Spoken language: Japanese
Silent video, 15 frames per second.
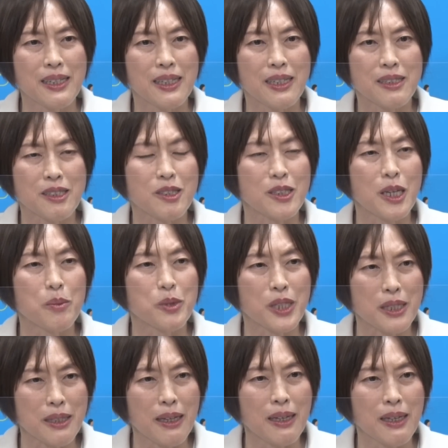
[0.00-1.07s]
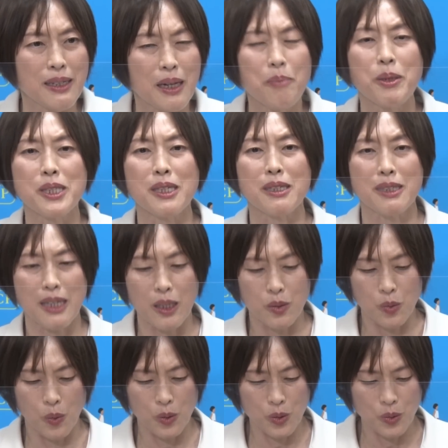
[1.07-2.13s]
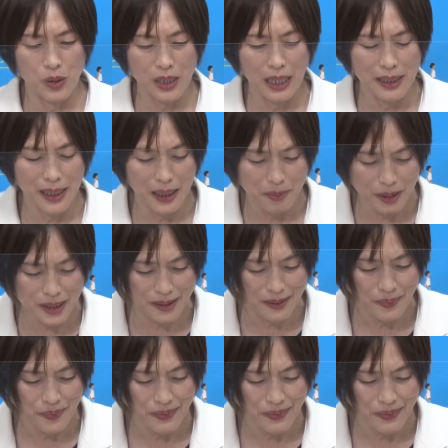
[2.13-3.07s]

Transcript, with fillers: えー、実現に向けて頑張っていきたいというふうに考えます。